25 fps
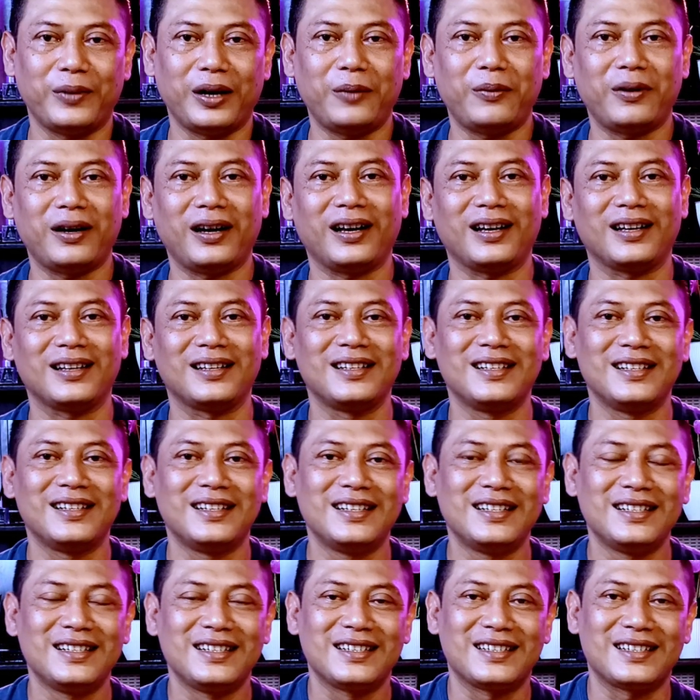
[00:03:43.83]
bye bye
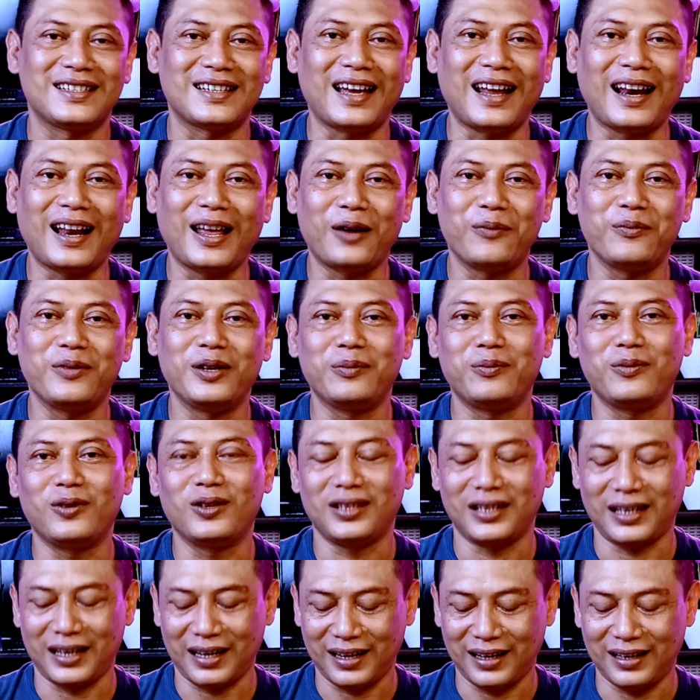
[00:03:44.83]
salam
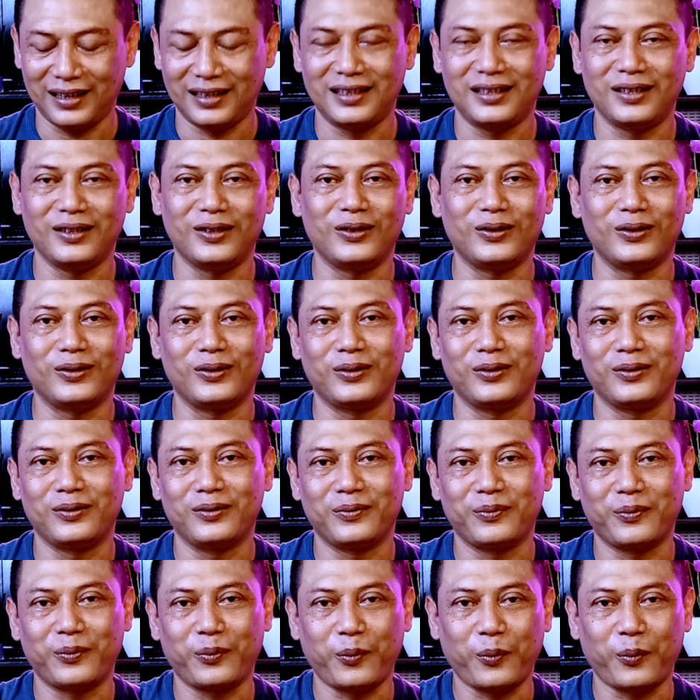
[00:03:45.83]
hipnosa see you